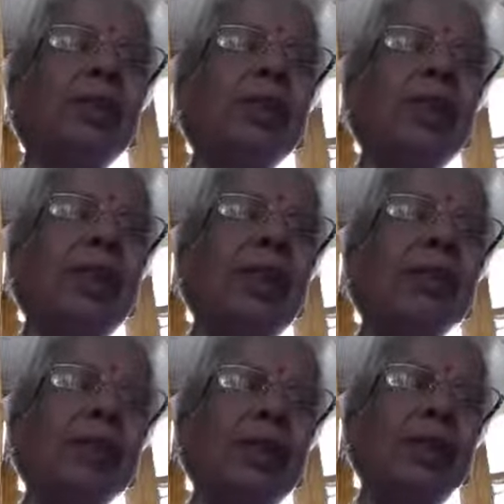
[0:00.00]

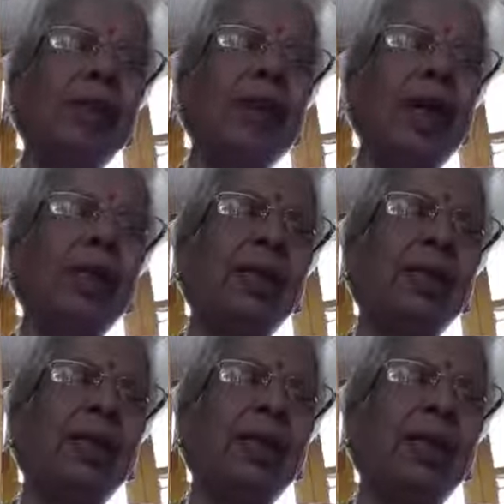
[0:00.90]
जितने भी
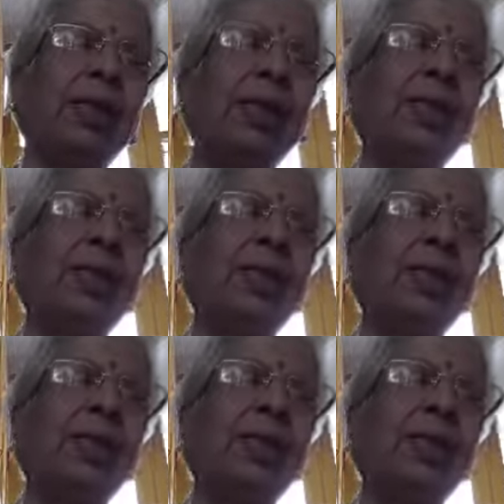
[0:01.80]
उदाहरण देंगे